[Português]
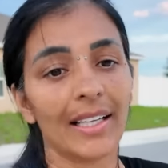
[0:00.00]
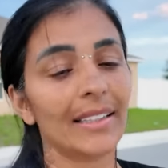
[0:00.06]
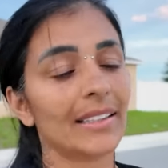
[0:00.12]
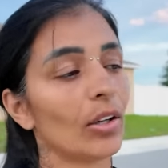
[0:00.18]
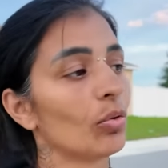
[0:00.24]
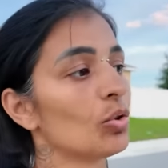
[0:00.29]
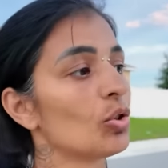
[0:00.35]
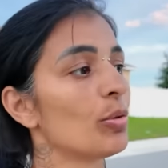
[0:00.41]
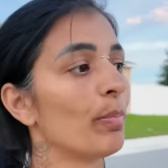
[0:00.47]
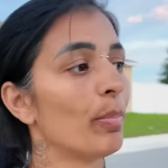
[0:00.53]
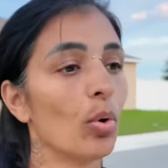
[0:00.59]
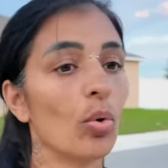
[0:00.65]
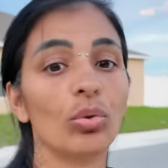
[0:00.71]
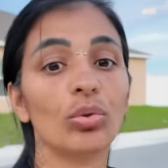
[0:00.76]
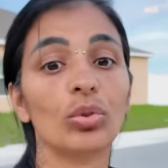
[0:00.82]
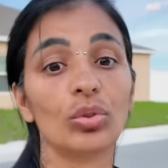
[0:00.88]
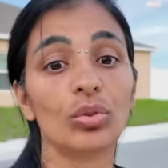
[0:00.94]
Então,
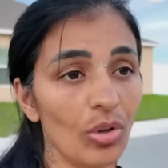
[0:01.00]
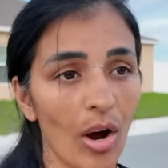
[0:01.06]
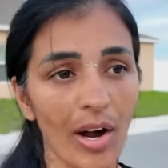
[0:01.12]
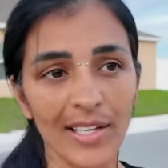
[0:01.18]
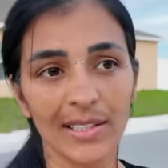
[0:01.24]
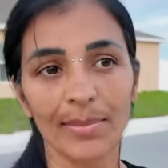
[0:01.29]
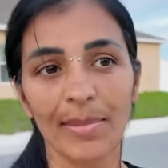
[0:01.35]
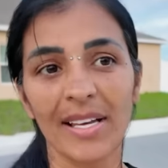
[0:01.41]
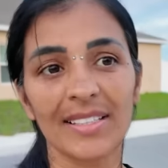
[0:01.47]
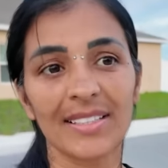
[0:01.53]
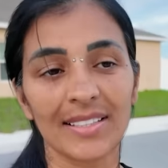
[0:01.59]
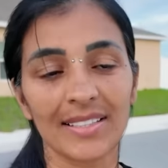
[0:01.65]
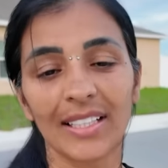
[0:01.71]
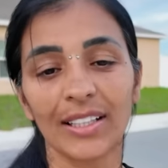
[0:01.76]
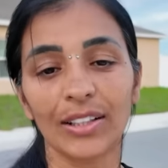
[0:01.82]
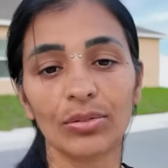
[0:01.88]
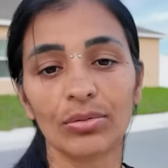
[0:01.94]
tipo, dois meses
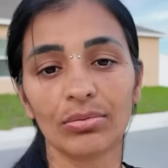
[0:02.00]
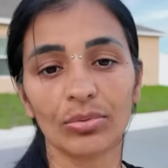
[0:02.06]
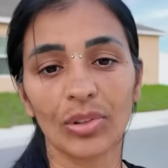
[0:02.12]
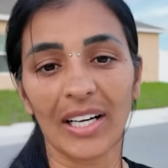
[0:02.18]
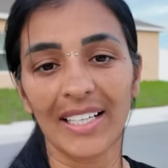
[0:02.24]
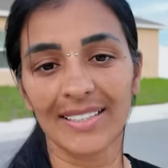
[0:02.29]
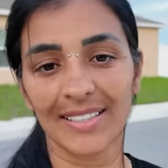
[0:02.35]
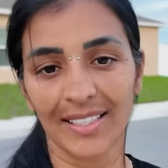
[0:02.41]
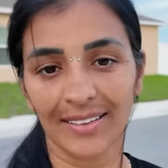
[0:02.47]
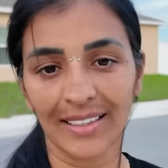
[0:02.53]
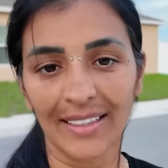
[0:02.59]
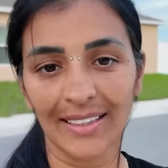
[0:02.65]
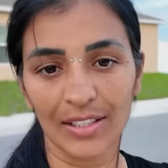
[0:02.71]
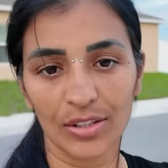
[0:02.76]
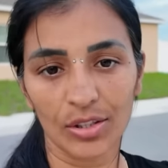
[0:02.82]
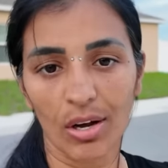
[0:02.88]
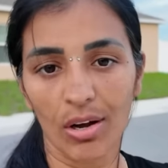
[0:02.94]
assim, numa
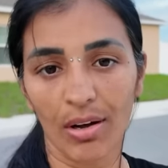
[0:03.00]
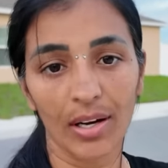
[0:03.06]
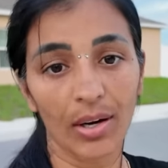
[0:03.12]
cacetada só,